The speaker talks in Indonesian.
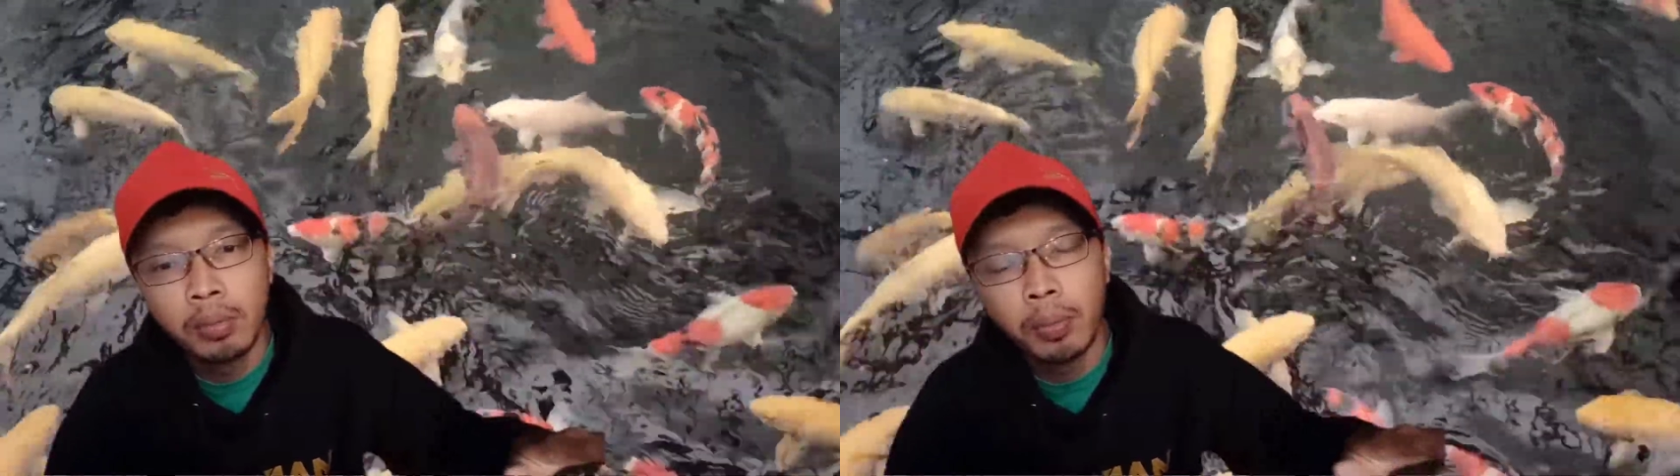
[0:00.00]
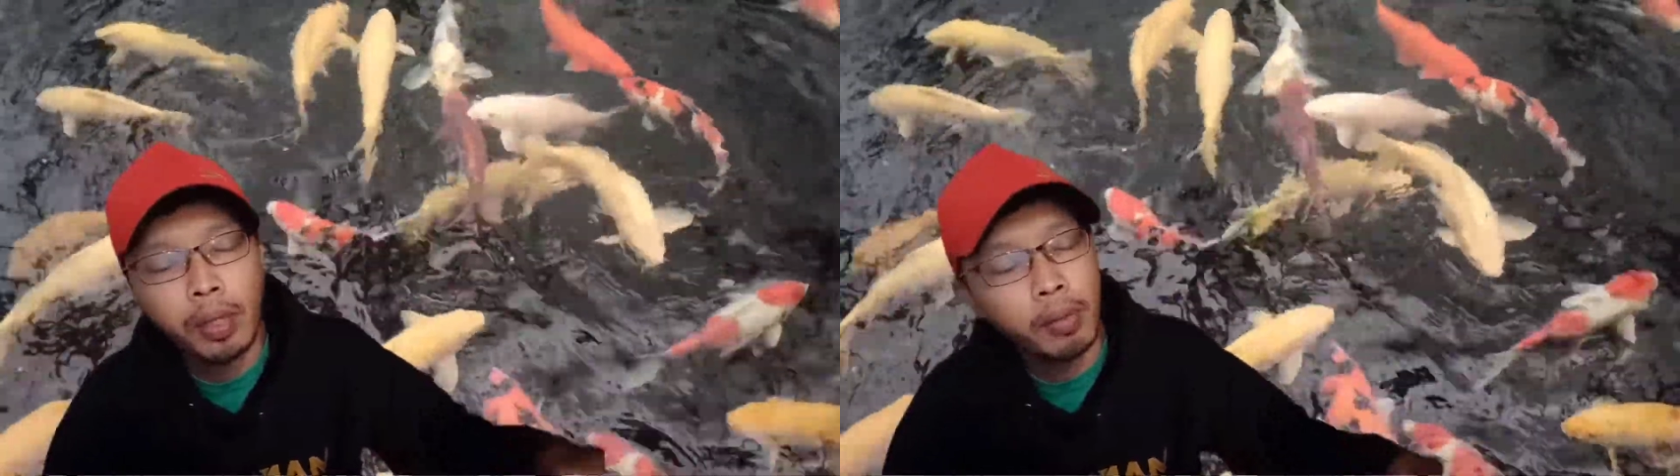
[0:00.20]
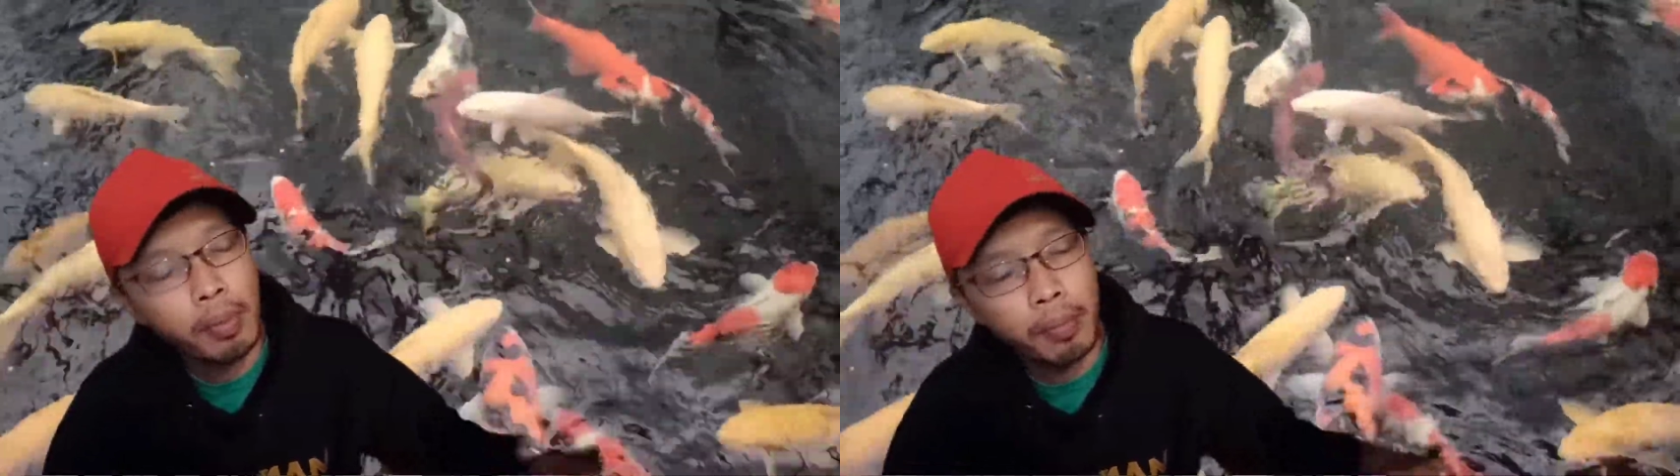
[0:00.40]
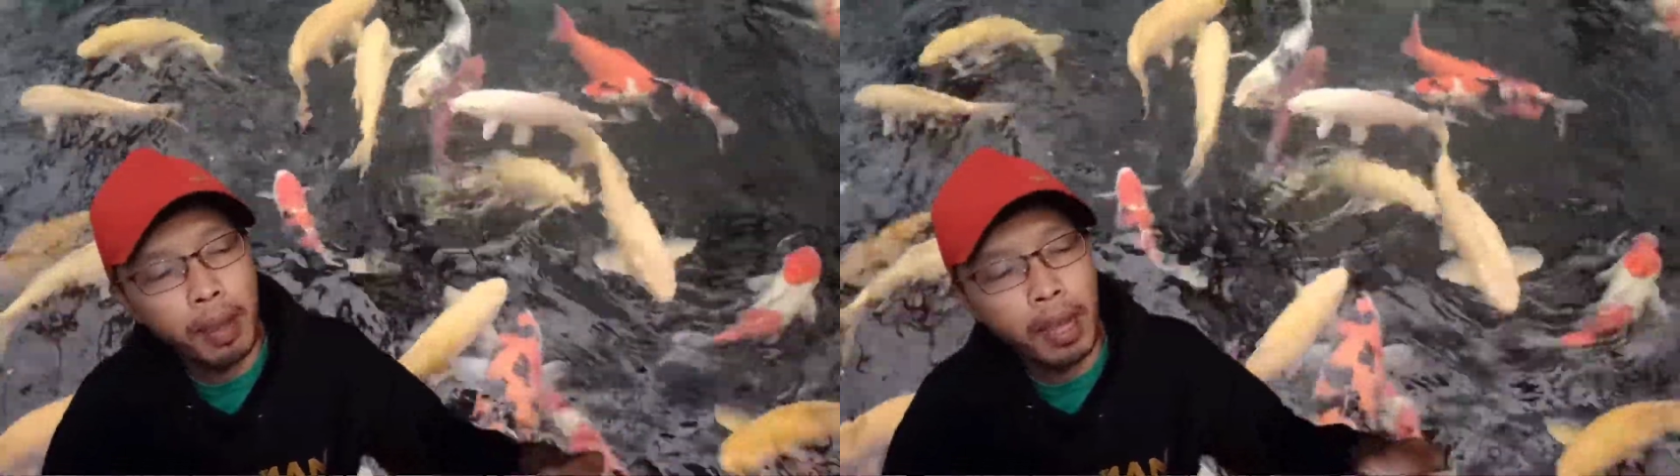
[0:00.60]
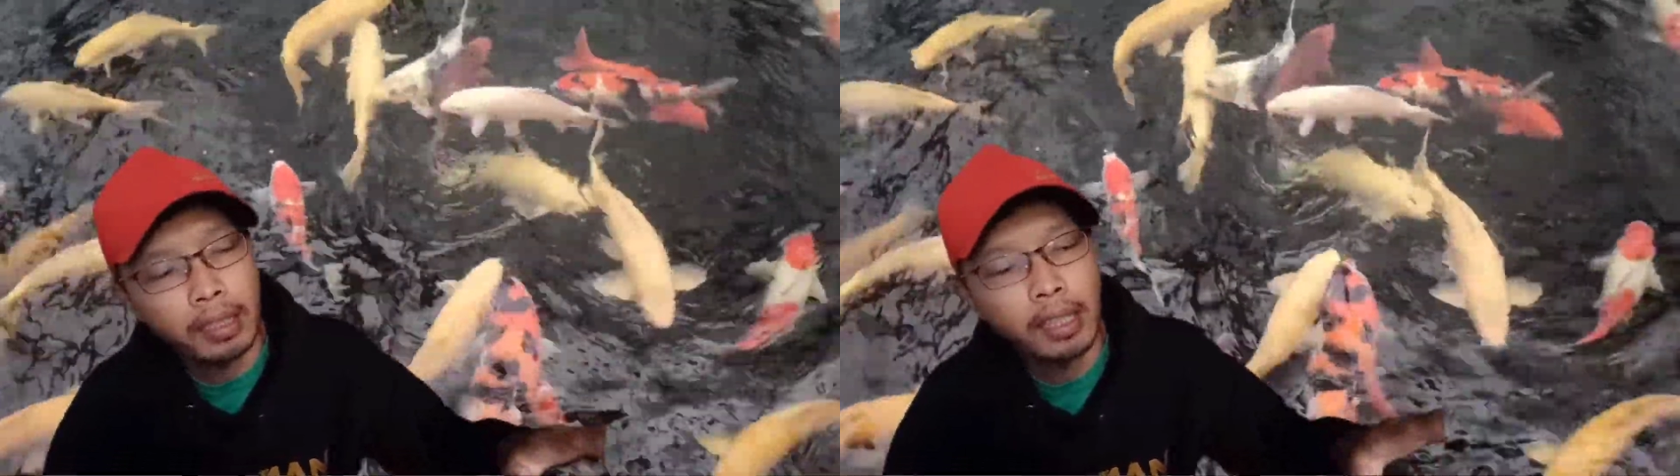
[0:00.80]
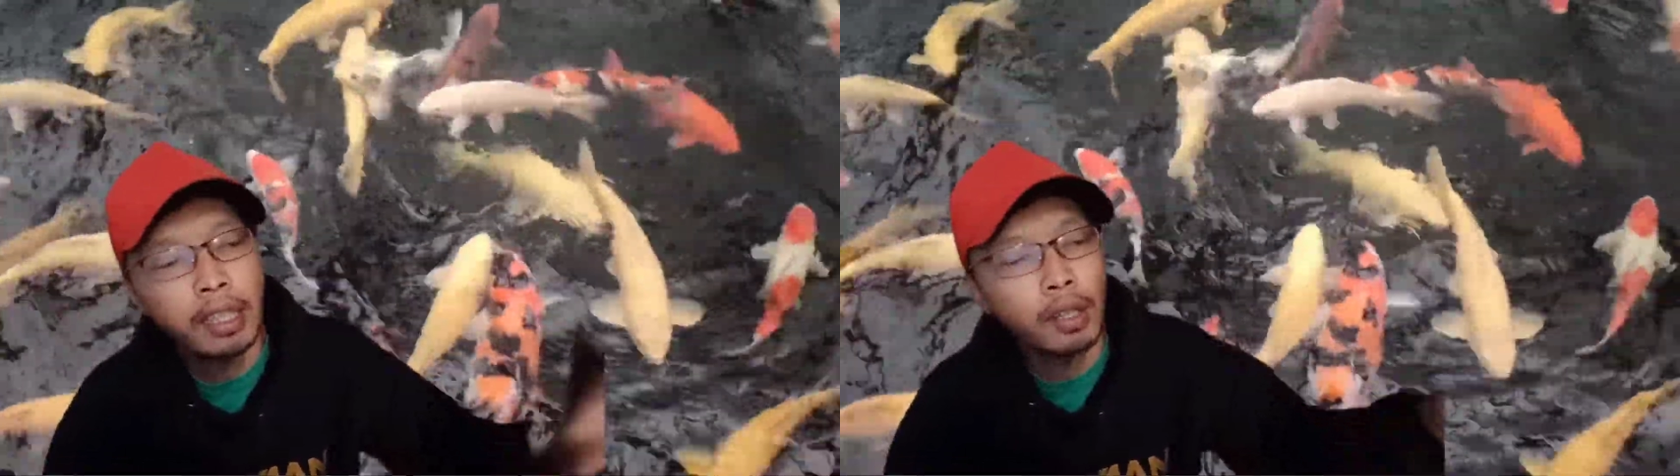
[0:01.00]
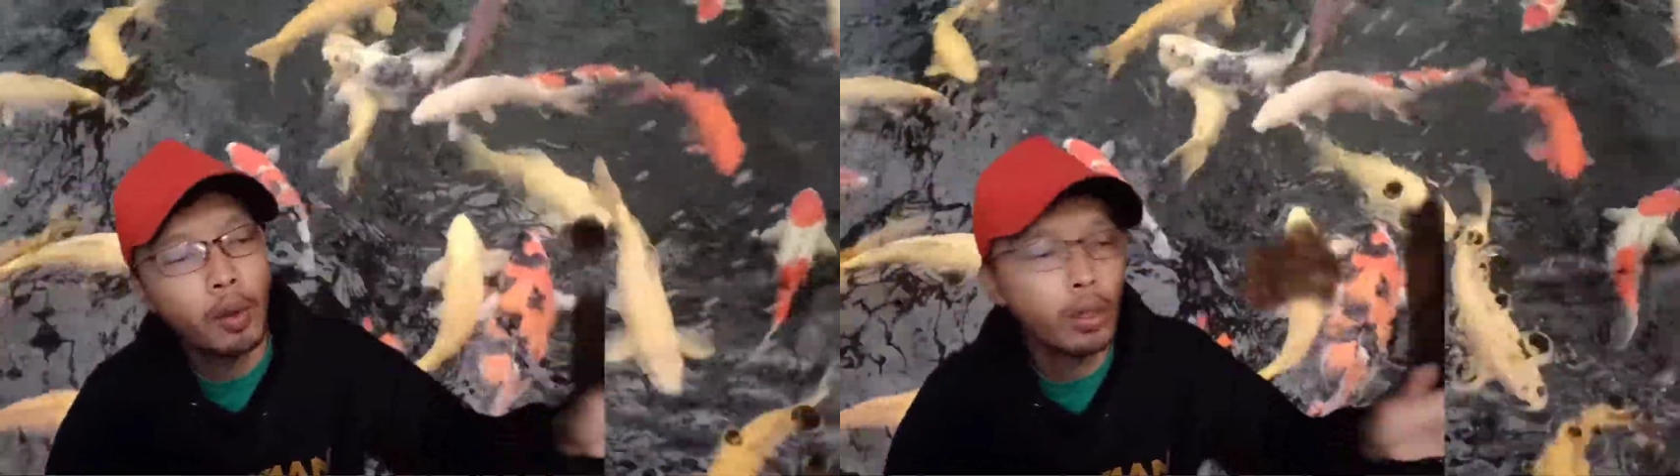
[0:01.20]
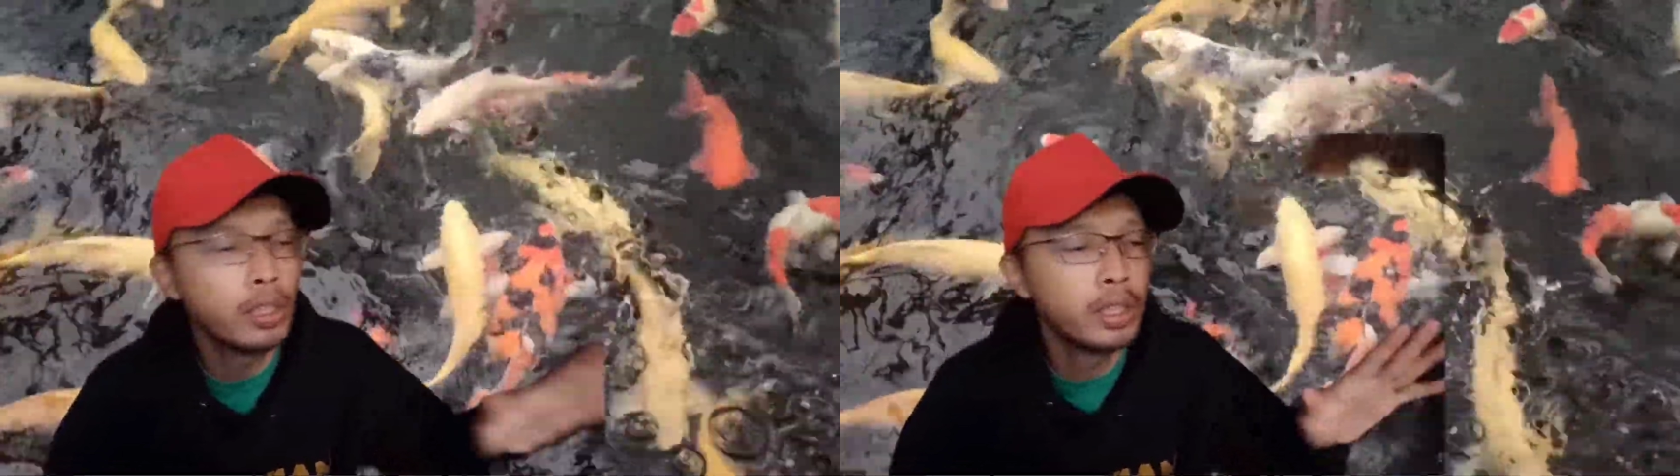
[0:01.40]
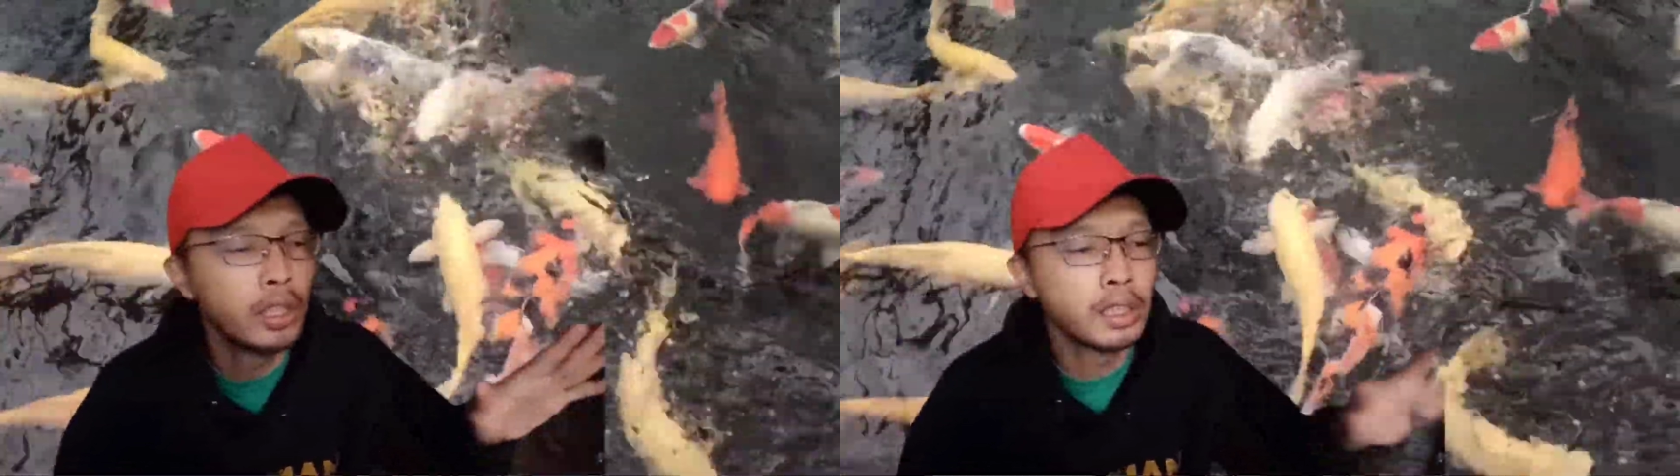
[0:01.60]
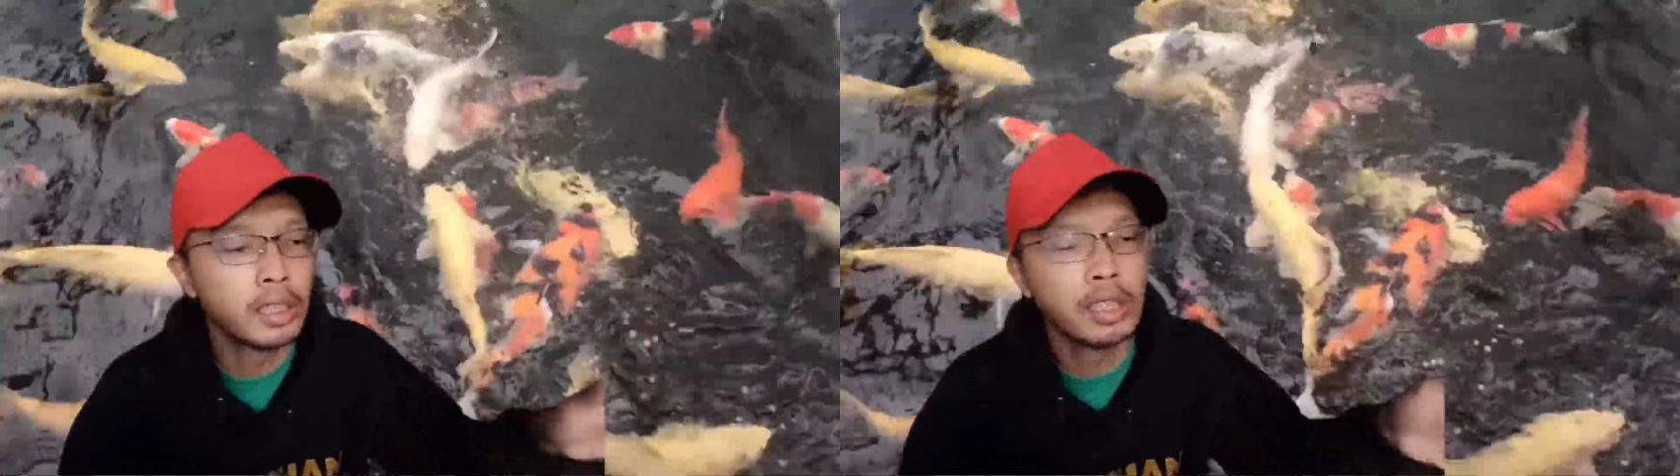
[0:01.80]
berapa makanan yang
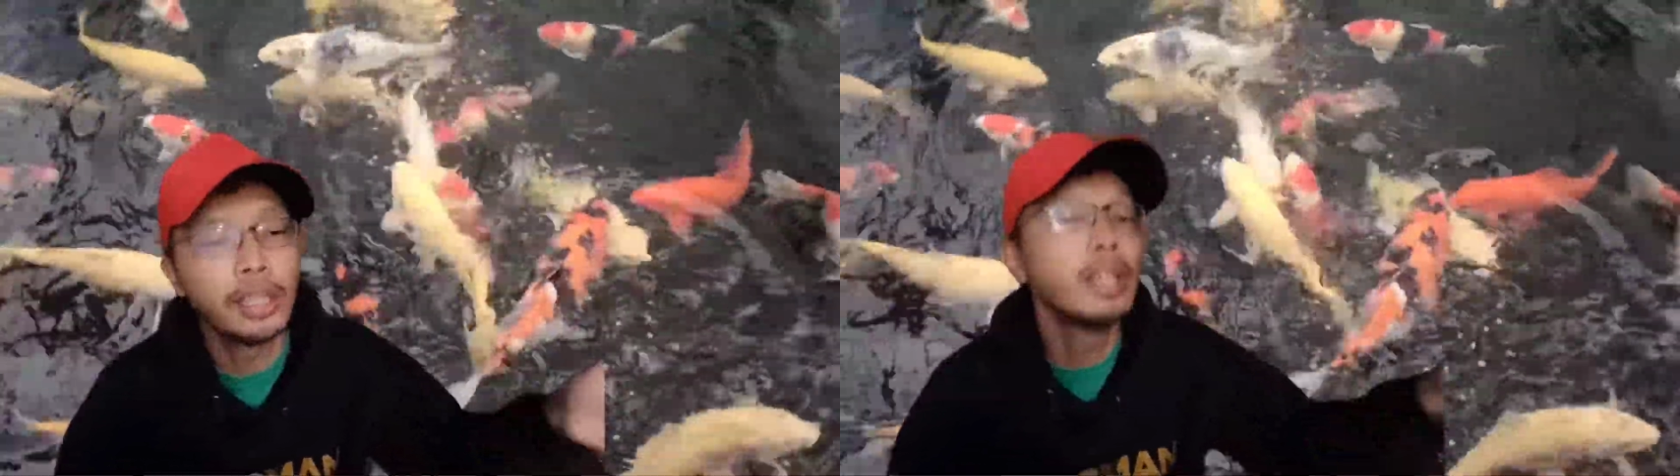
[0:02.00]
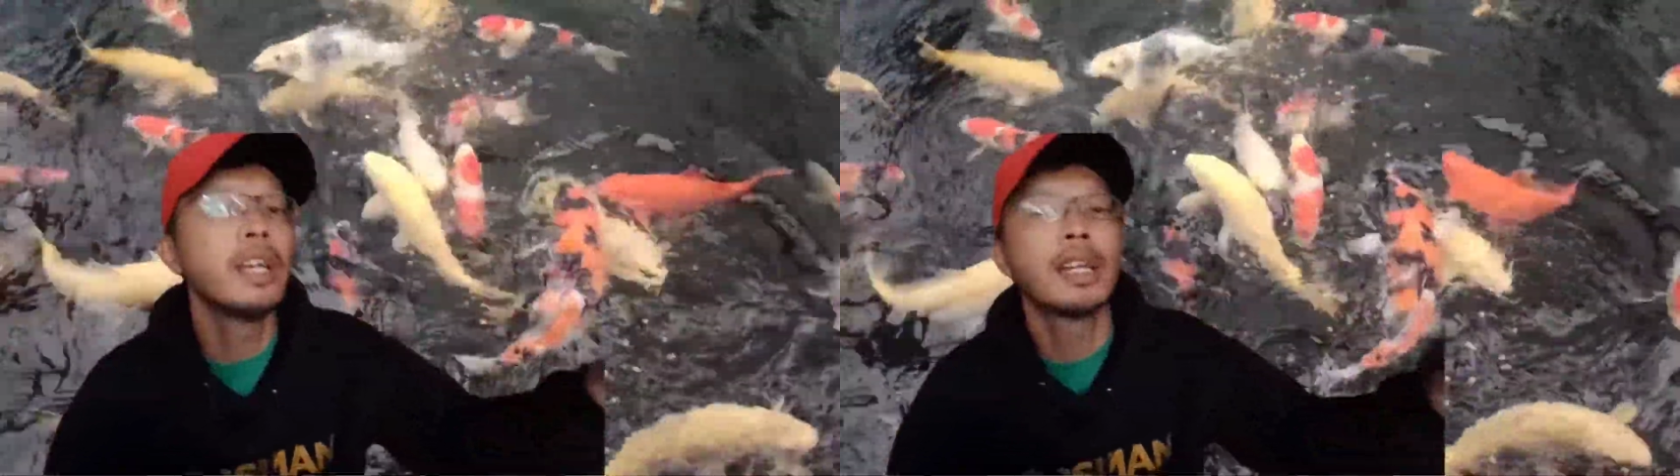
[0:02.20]
koi sendiri